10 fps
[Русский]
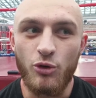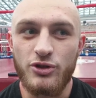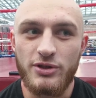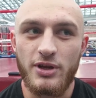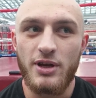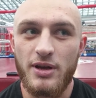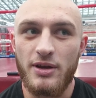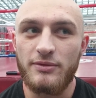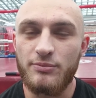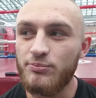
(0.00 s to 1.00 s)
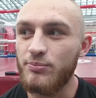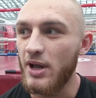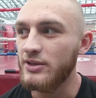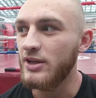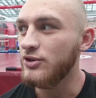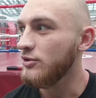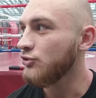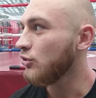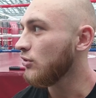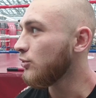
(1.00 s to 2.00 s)
Хочется показать,
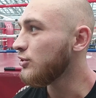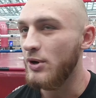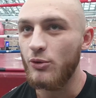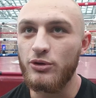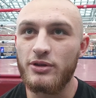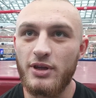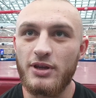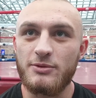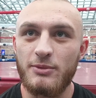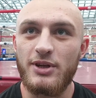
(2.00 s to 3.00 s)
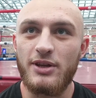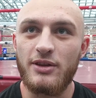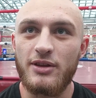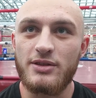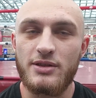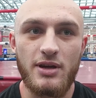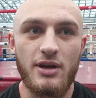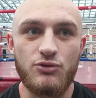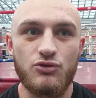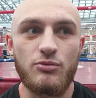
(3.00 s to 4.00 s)
что люди приходят, да, смотреть на нас. Я
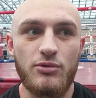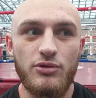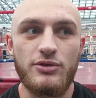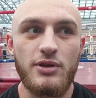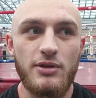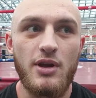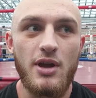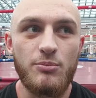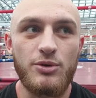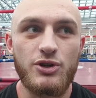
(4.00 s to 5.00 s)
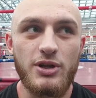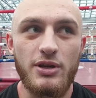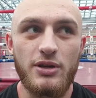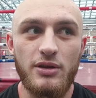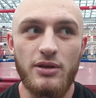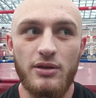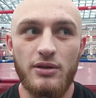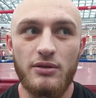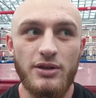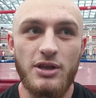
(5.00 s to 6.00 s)
хочу, чтобы люди пришли
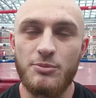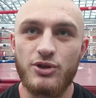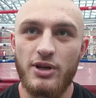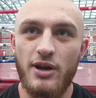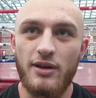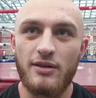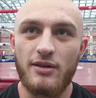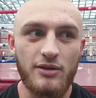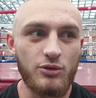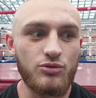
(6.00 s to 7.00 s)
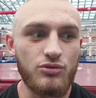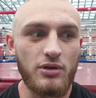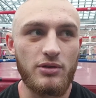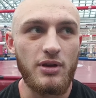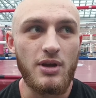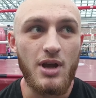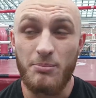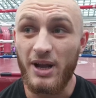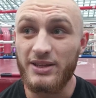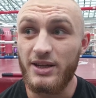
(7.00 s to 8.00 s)
и они не пожалели о том, что они
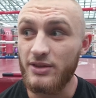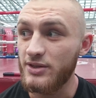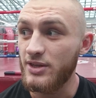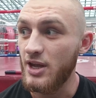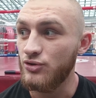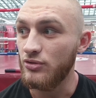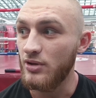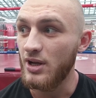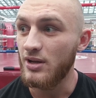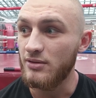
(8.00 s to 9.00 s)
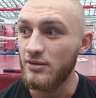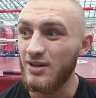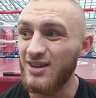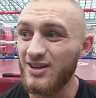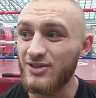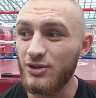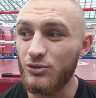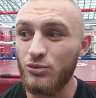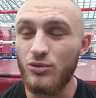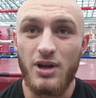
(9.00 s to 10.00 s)
показать настоящую, да, э,
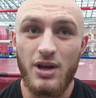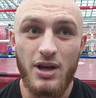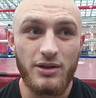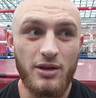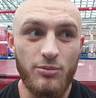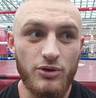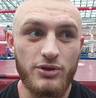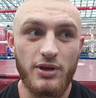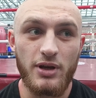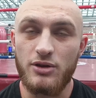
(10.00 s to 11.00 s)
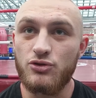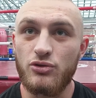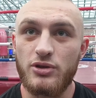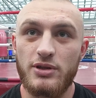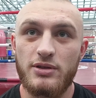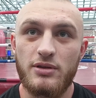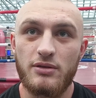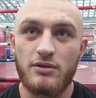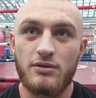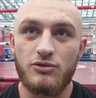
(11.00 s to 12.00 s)
красоту кикбоксинга и жесткость
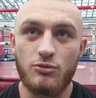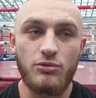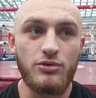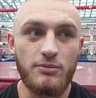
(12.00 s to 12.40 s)
чтобы люди,